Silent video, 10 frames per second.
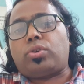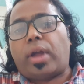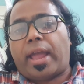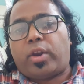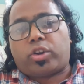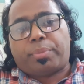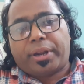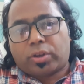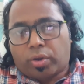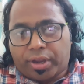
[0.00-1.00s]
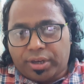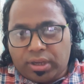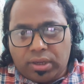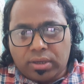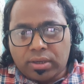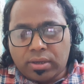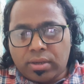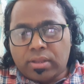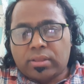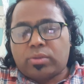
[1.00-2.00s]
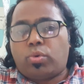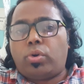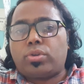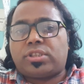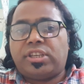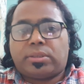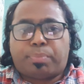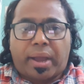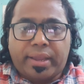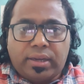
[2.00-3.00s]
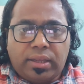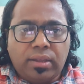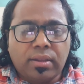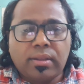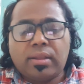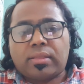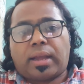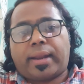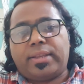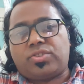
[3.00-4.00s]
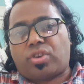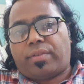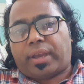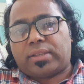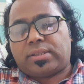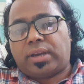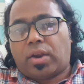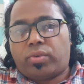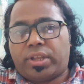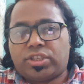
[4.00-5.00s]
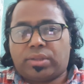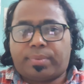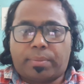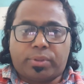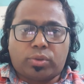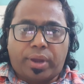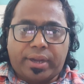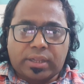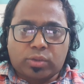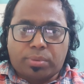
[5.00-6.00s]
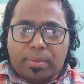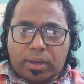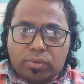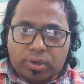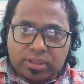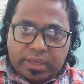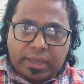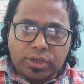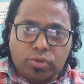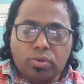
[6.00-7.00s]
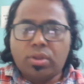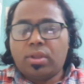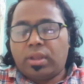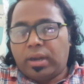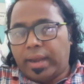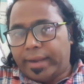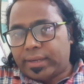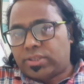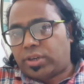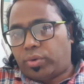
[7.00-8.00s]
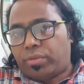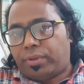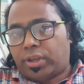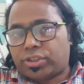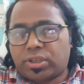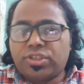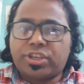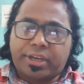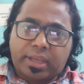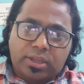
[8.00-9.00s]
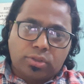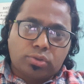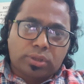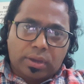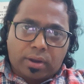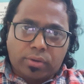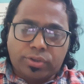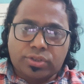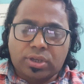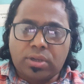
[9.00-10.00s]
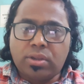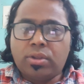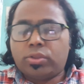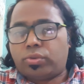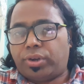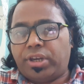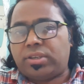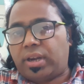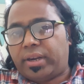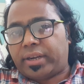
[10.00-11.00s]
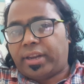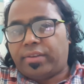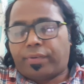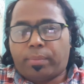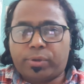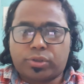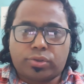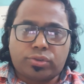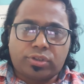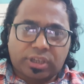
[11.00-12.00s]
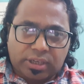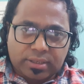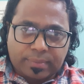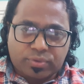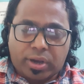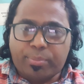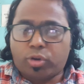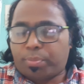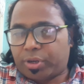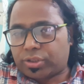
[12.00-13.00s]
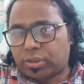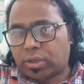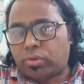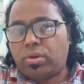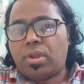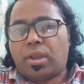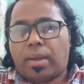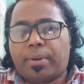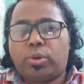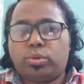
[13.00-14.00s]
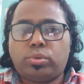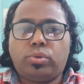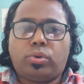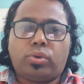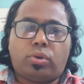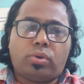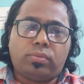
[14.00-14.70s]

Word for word: কোনো অ্যালটমেন্ট হয়নি কোনো সিট পায়নি তারাই স্ট্রে ভ্যাকেন্সি রাউন্ডে যেতে পারবে তো এটা তোমরা ভালো করে দেখে নিও লেটেস্ট যে নোটিফিকেশান সেটাই কিন্তু দেওয়া রয়েছে তো নিট রিলেটেড ইনফরমেশনের জন্য চ্যানেলটা সাবস্ক্রাইব করো পাশে থাকো আবার নতুন কোনো